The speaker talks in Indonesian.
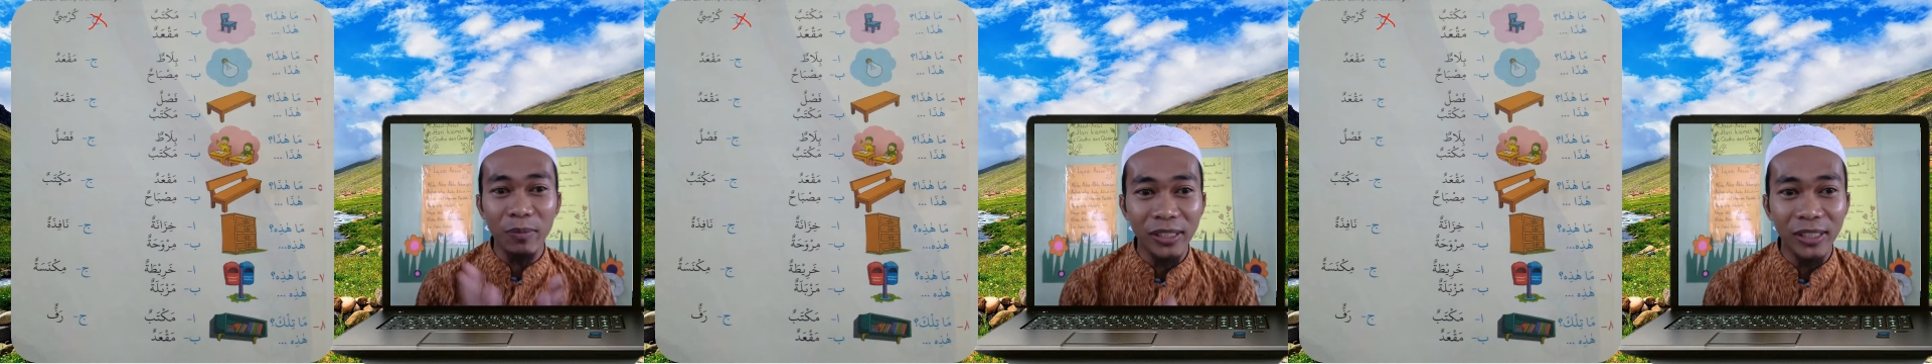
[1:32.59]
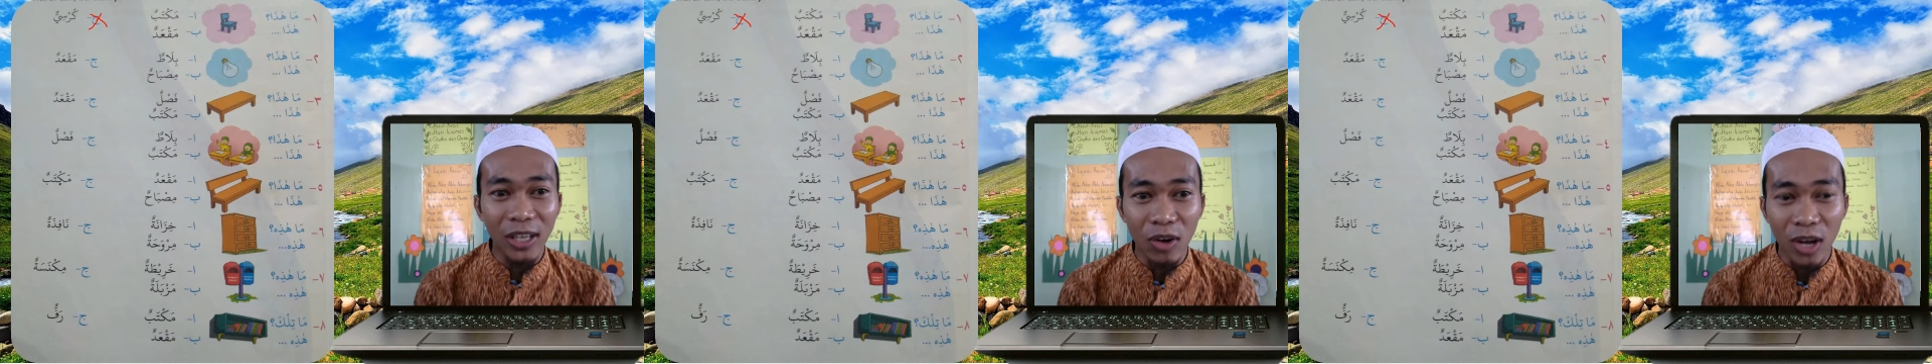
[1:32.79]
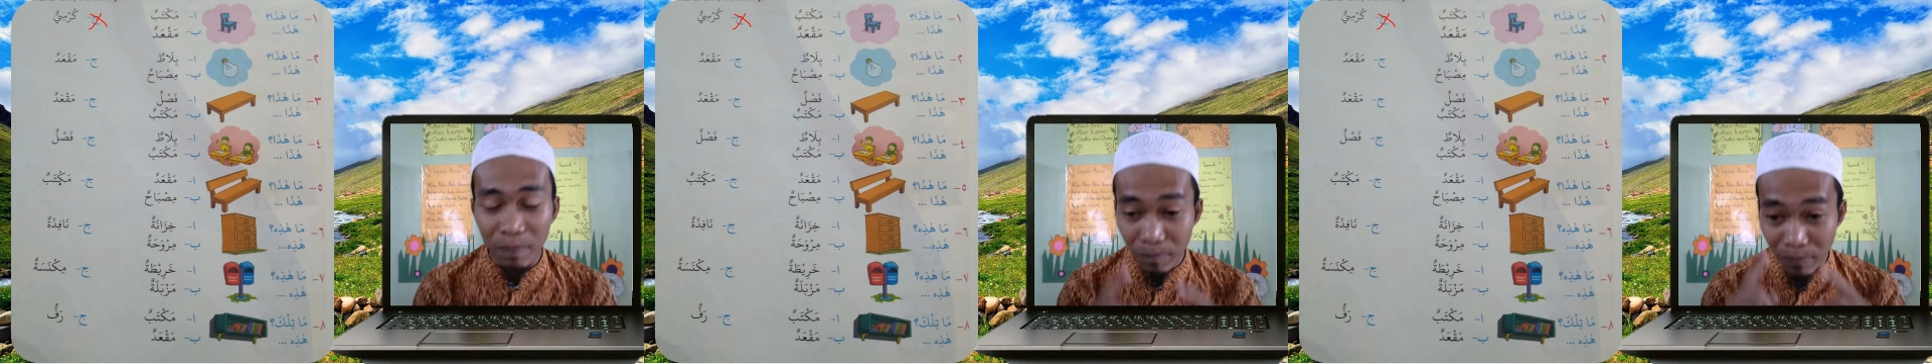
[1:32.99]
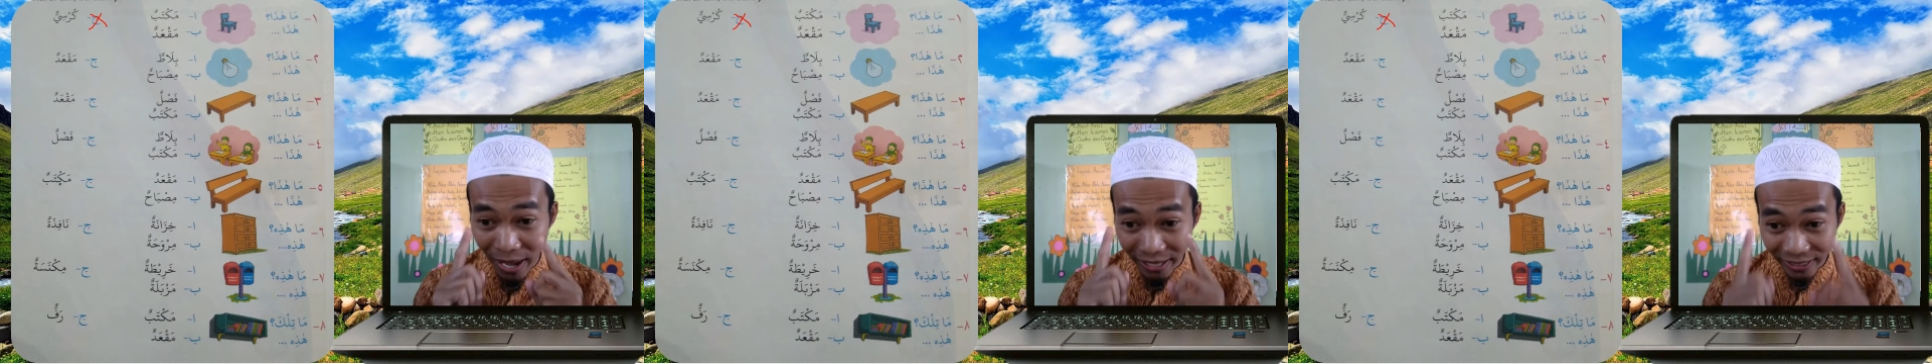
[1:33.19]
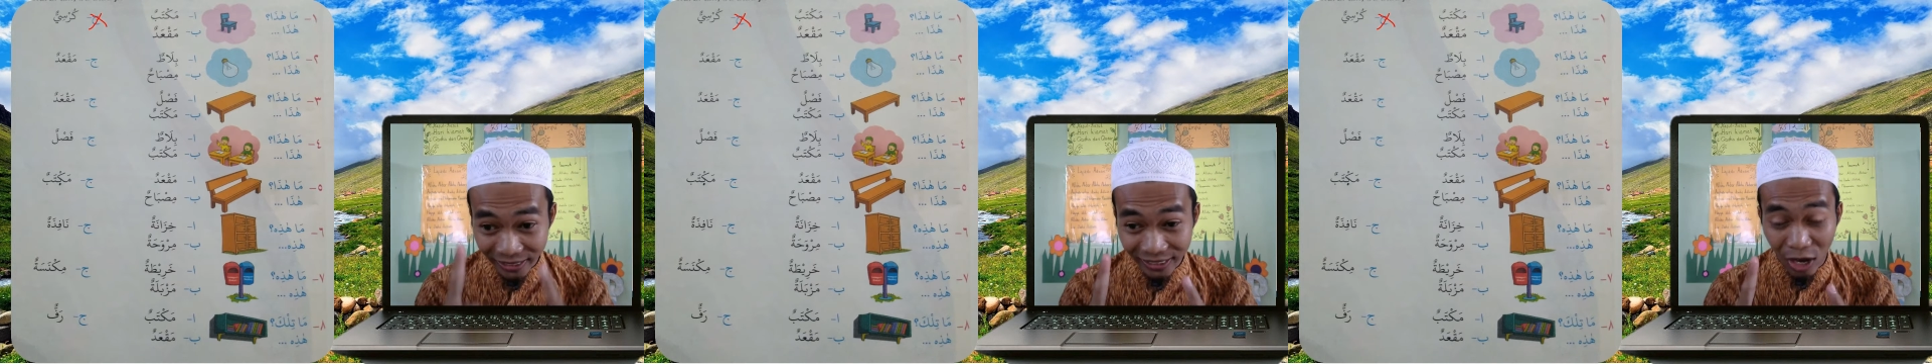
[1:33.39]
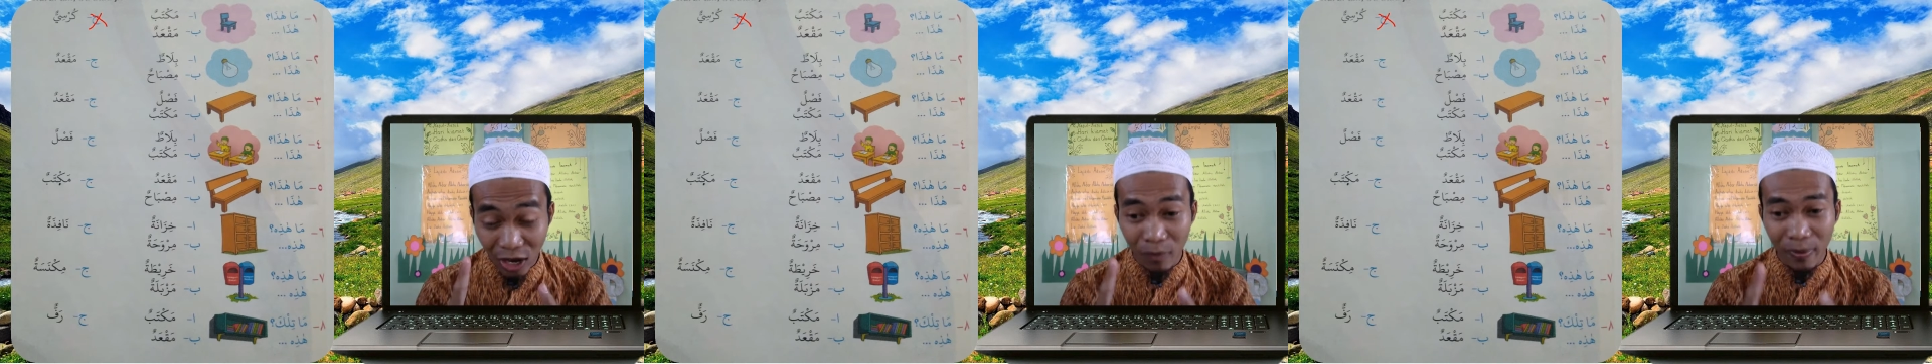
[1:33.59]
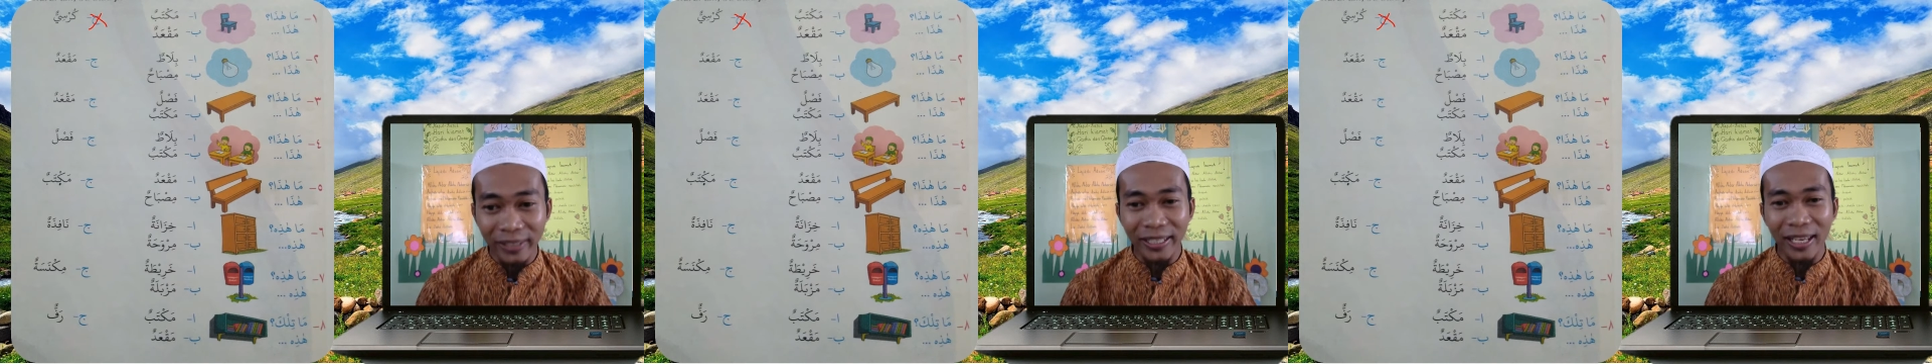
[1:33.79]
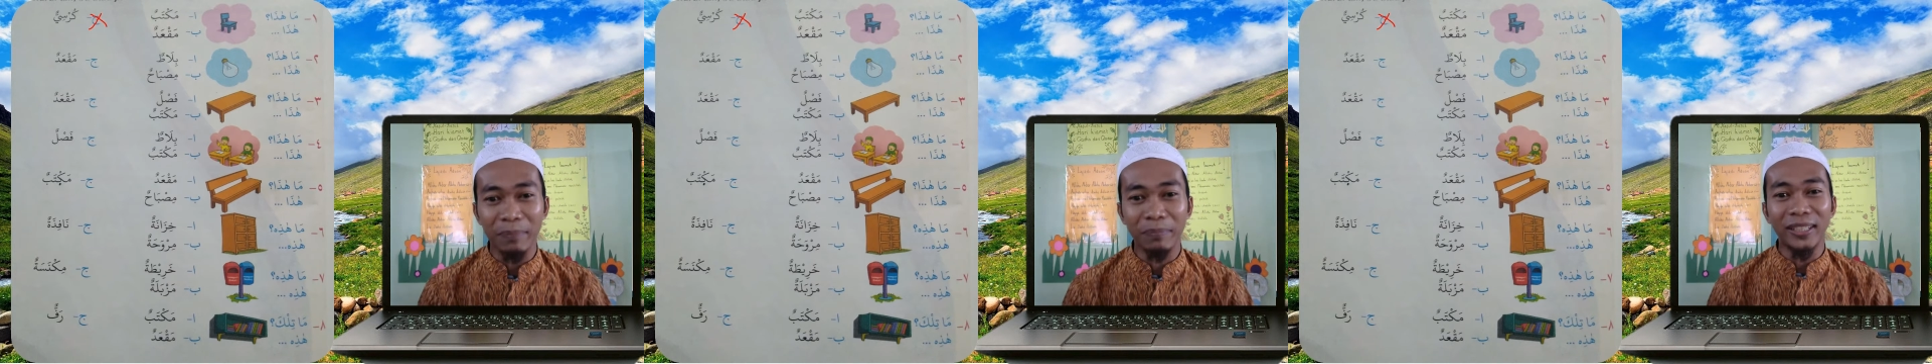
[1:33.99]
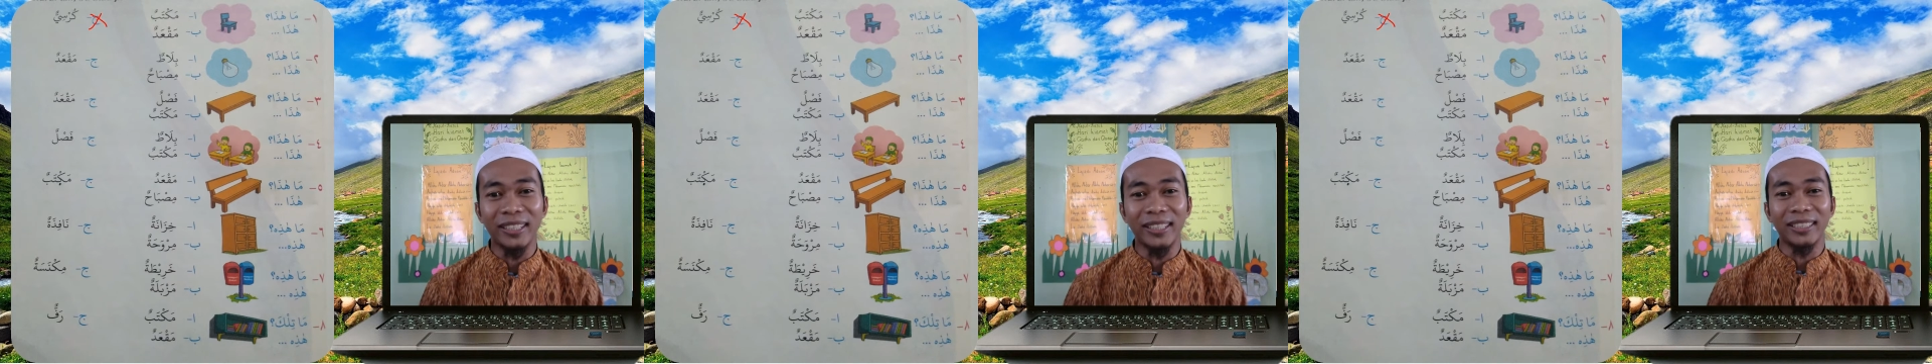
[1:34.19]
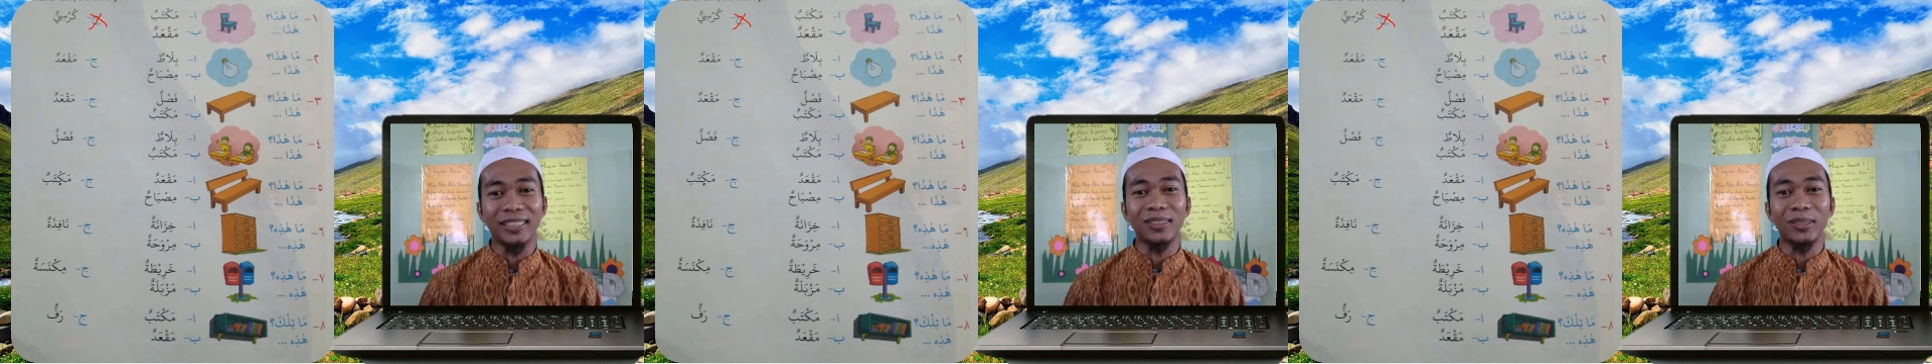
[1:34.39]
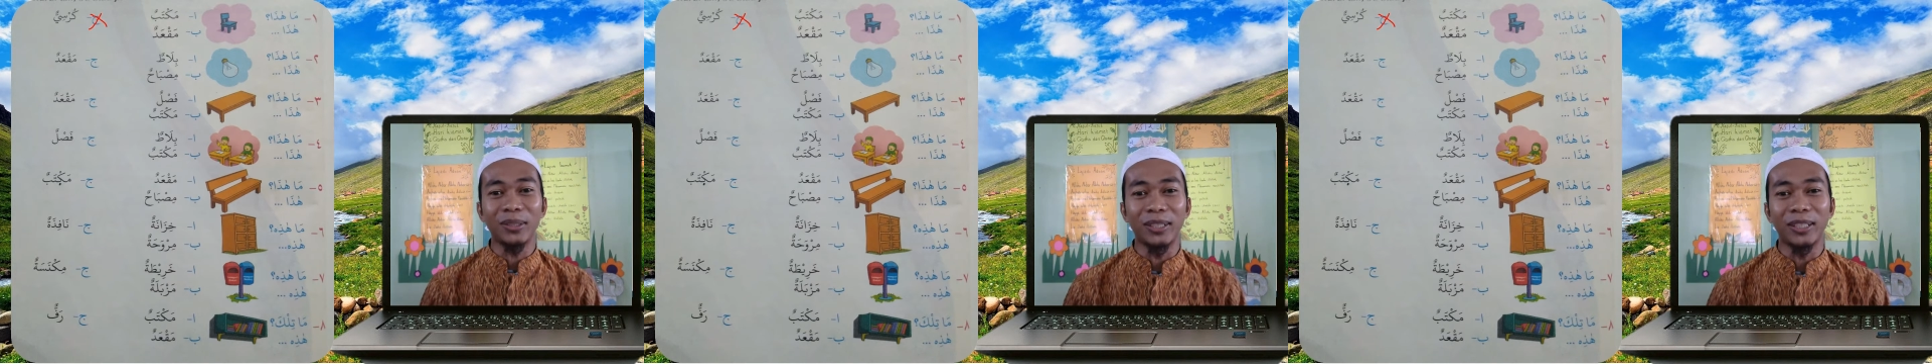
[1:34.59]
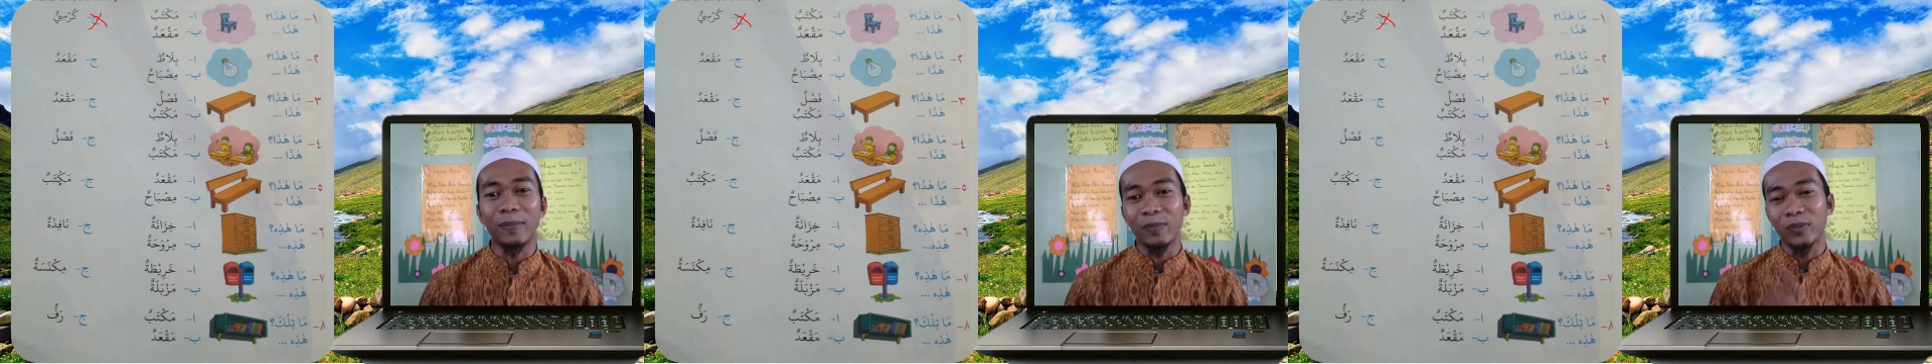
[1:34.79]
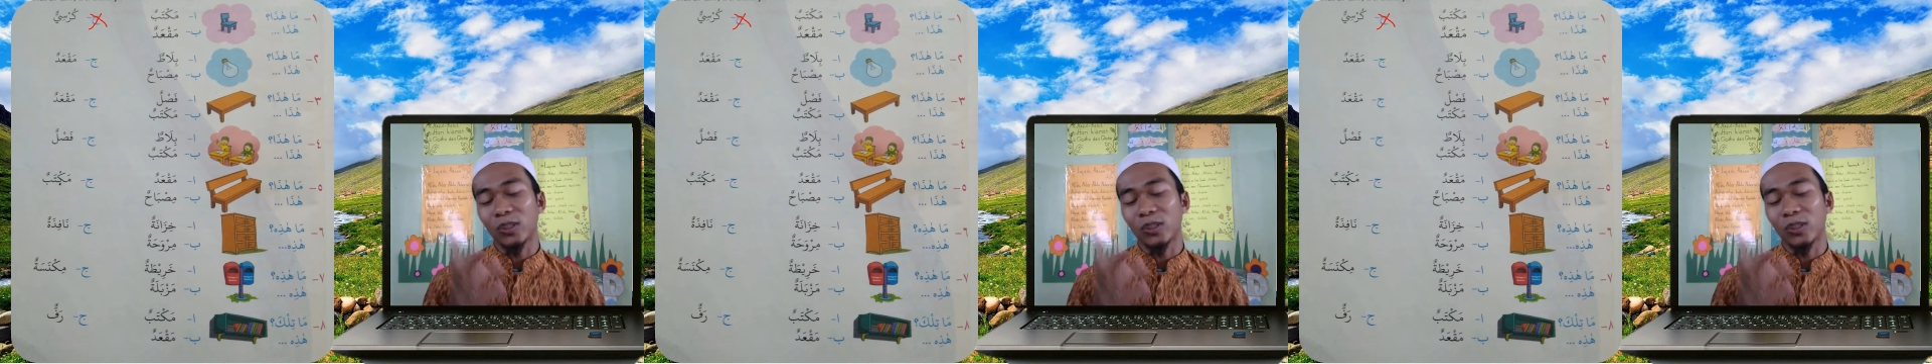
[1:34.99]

menjawab bagi jawaban yang betul